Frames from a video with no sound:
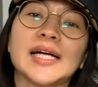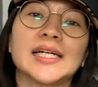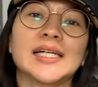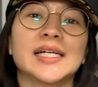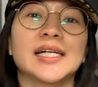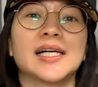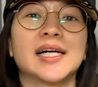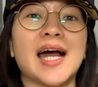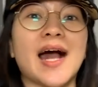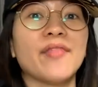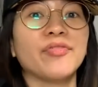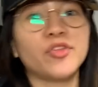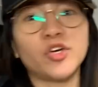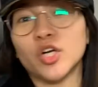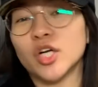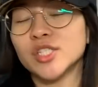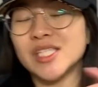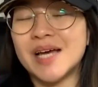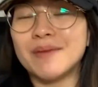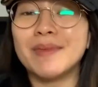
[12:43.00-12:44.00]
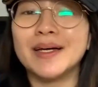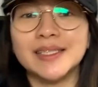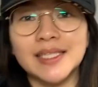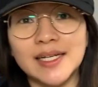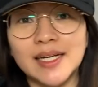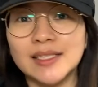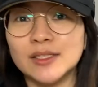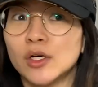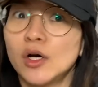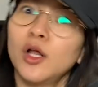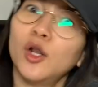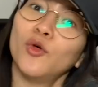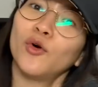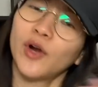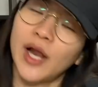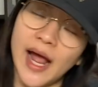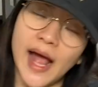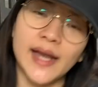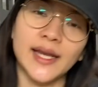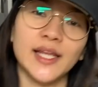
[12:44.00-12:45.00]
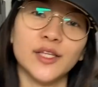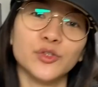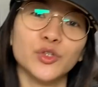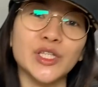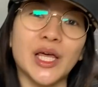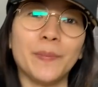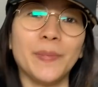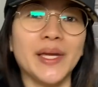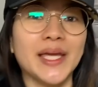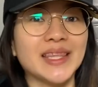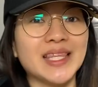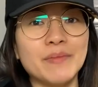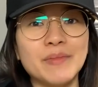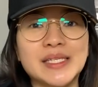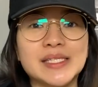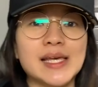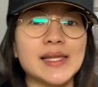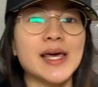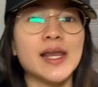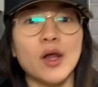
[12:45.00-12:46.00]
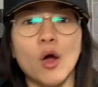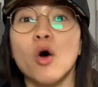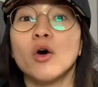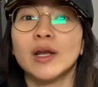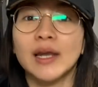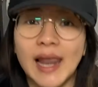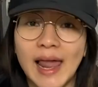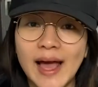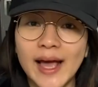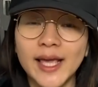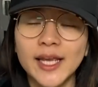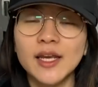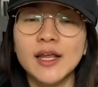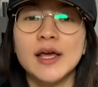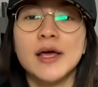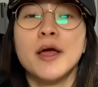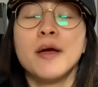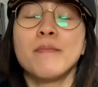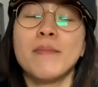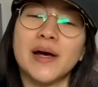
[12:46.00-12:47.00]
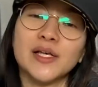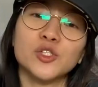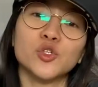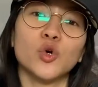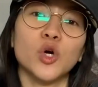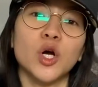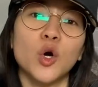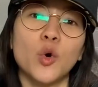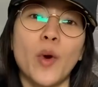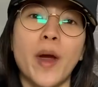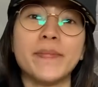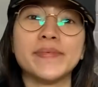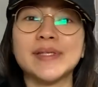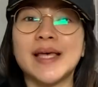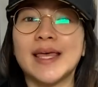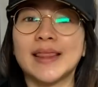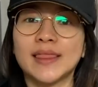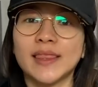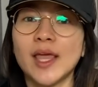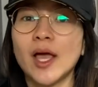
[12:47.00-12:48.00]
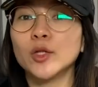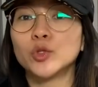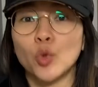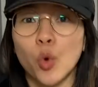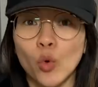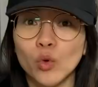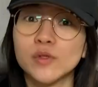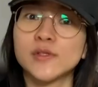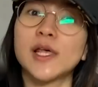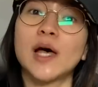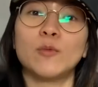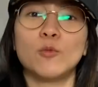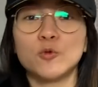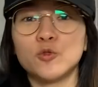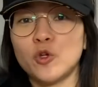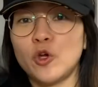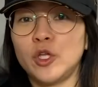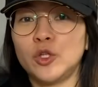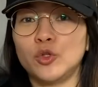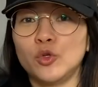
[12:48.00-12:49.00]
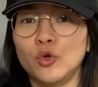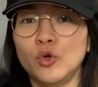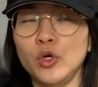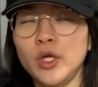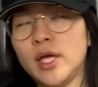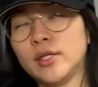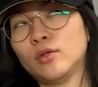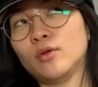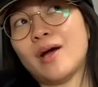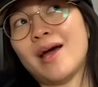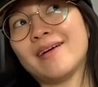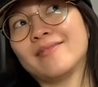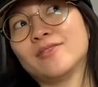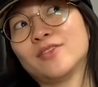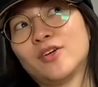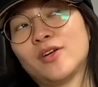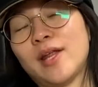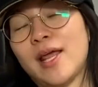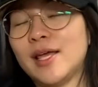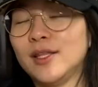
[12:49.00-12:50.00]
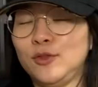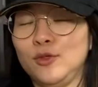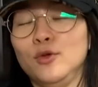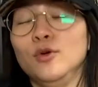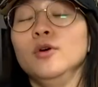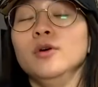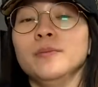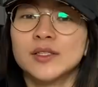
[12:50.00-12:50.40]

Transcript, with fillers: ke kantor kecamatan atau kelurahan itu, tapi kita bisa dari online masuk ke websitenya Tung Samuso itu, yaitu kantor itu.